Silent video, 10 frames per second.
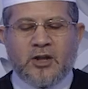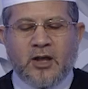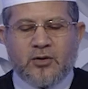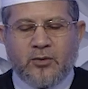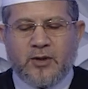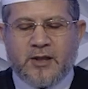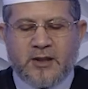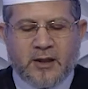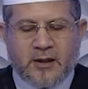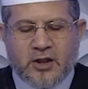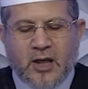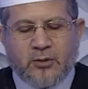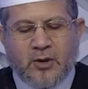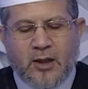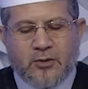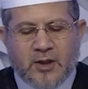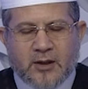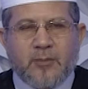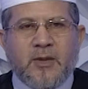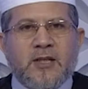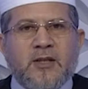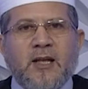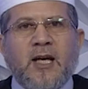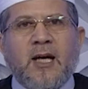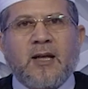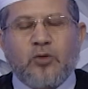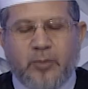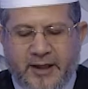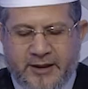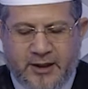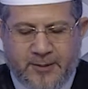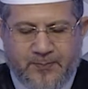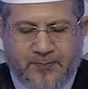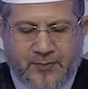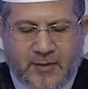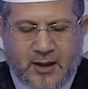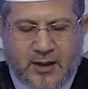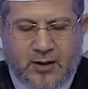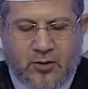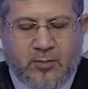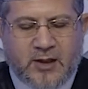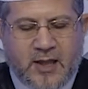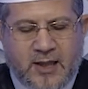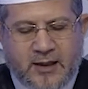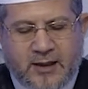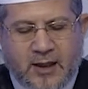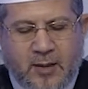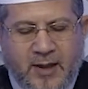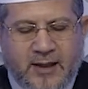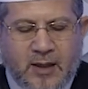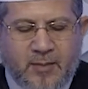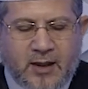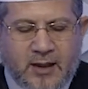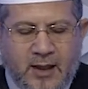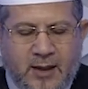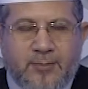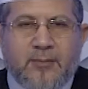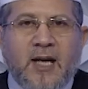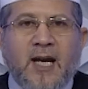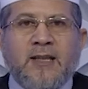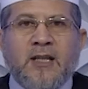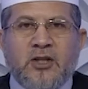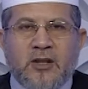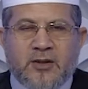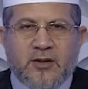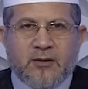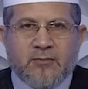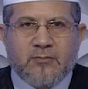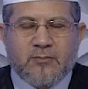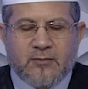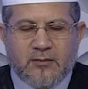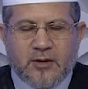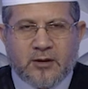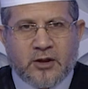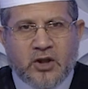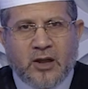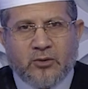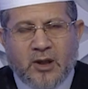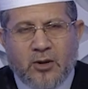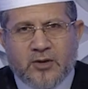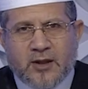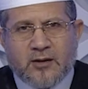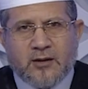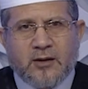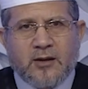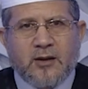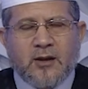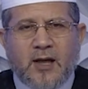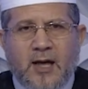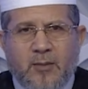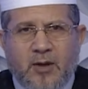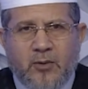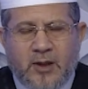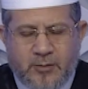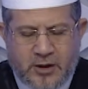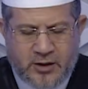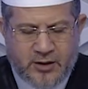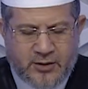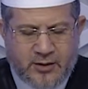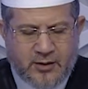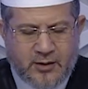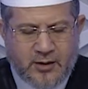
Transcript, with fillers: شخص نسي التشهد الأوسط من الصلاة الرباعية ثم تذكر بعدما قام هل يجلس التشهد الأوسط قام ولم يجلس